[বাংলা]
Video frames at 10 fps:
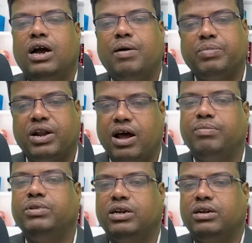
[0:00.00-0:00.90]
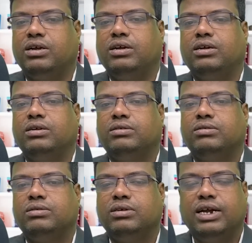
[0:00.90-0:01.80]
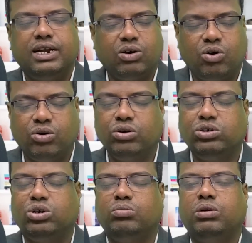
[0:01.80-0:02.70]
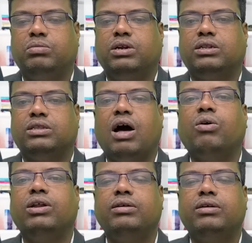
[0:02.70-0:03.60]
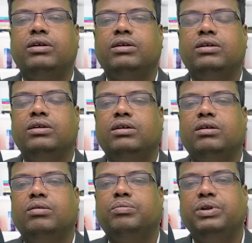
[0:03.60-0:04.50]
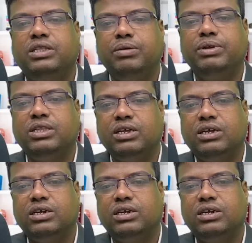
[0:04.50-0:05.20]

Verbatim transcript: আপনার আবদারটা এটা কখনো সম্ভব না তাহলে পৃথিবীতে